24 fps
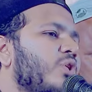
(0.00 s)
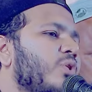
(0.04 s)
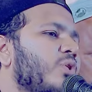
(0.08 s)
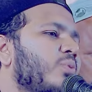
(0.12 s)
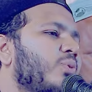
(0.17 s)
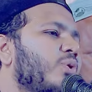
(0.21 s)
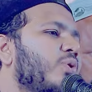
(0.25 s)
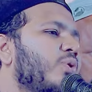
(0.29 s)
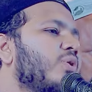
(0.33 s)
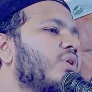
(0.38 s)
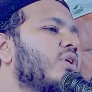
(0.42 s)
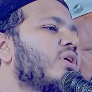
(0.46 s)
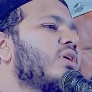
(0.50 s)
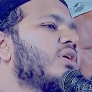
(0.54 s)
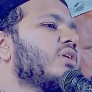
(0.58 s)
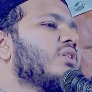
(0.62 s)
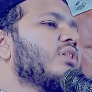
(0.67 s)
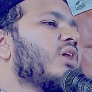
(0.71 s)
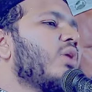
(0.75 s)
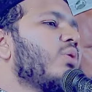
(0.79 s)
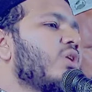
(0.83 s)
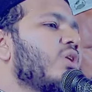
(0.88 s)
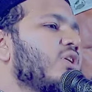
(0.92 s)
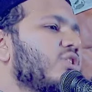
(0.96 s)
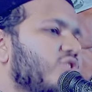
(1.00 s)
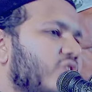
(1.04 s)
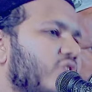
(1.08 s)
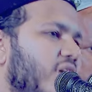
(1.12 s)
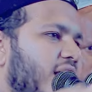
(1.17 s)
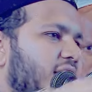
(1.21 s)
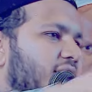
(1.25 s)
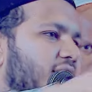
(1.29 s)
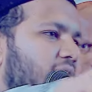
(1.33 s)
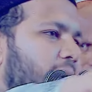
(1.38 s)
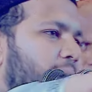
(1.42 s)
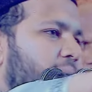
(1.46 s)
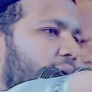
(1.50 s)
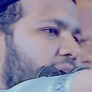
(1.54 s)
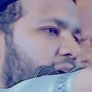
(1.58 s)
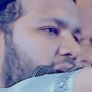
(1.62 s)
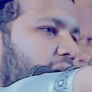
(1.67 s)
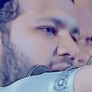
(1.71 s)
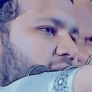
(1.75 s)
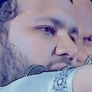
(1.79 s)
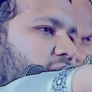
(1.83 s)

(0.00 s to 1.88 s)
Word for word: চলবো তাহলে চলা যাবে